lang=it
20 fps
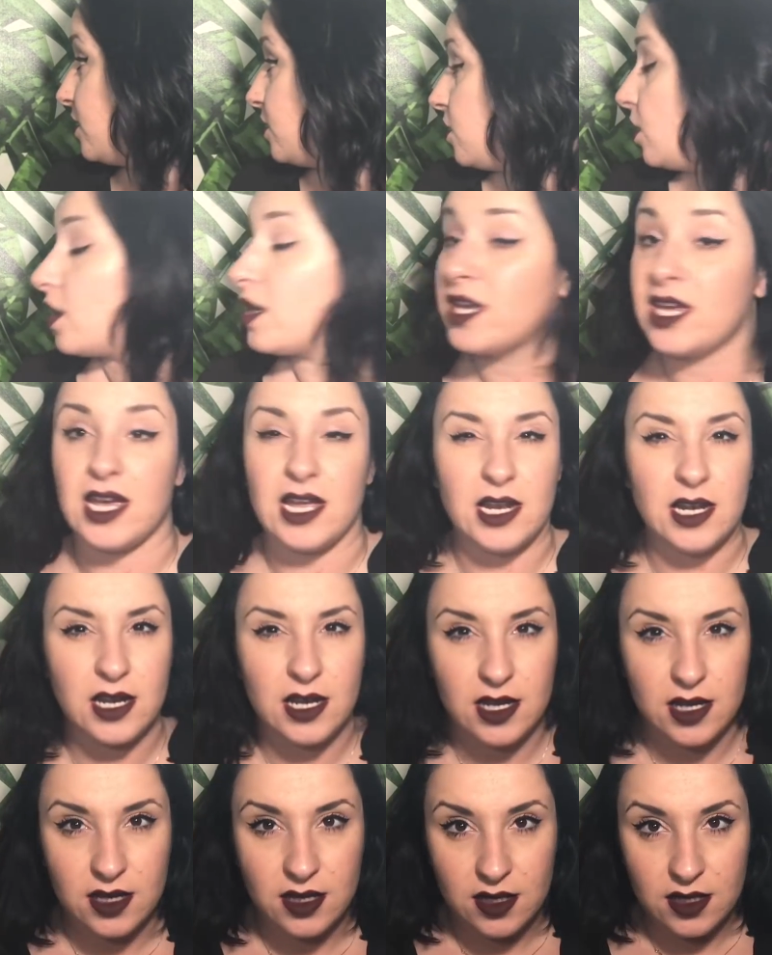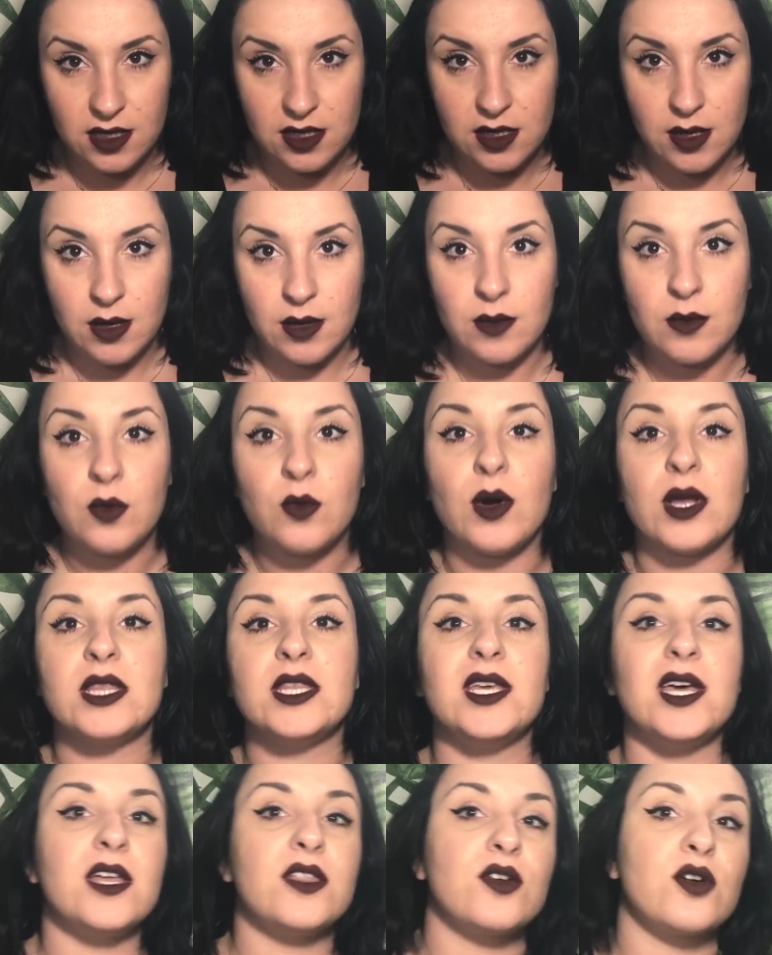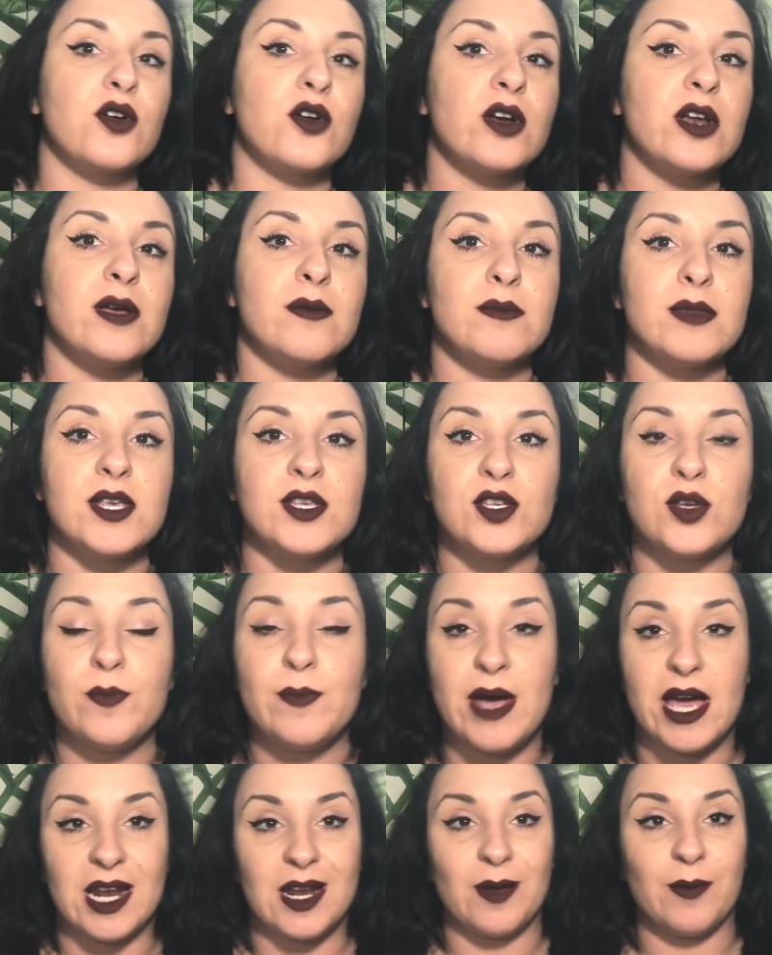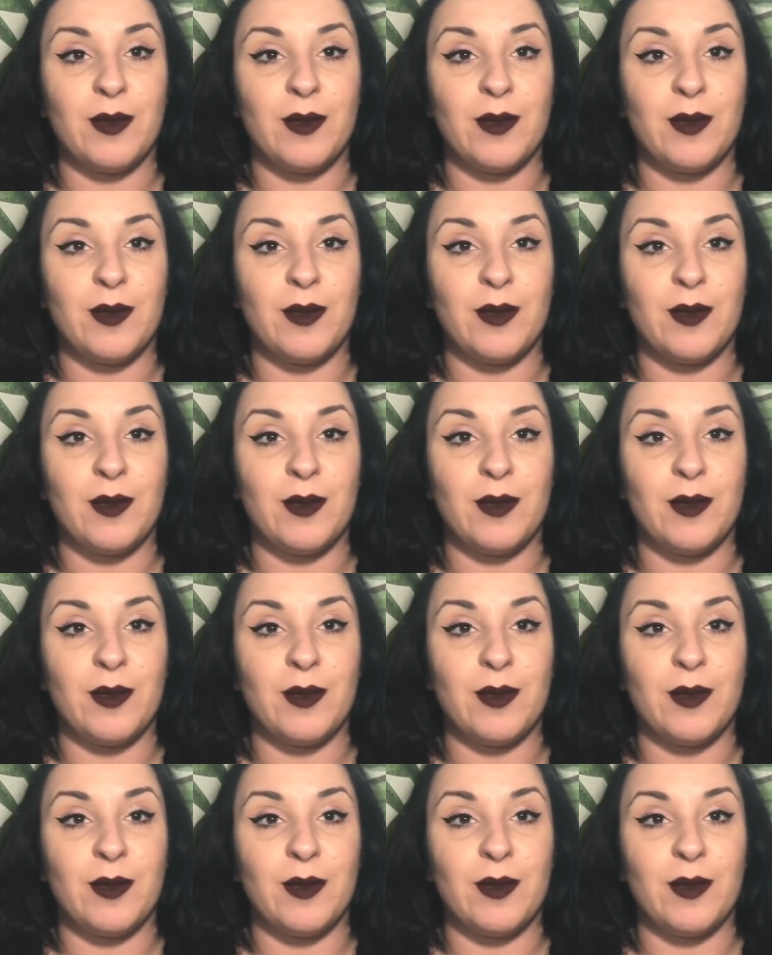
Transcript: So che il qua dietro non è messo bene,